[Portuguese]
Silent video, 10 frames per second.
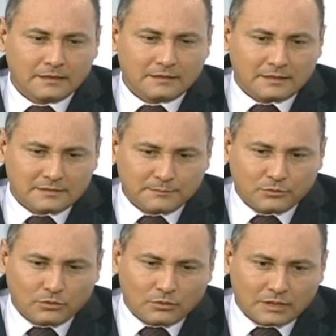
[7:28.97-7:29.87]
que está
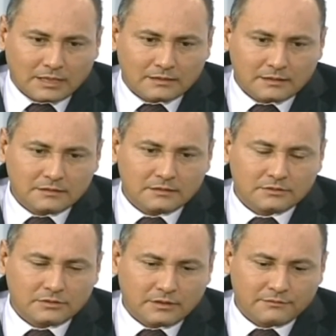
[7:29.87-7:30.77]
sempre colocada aí, a
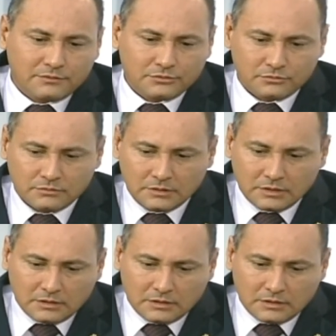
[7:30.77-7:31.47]
gente tem visto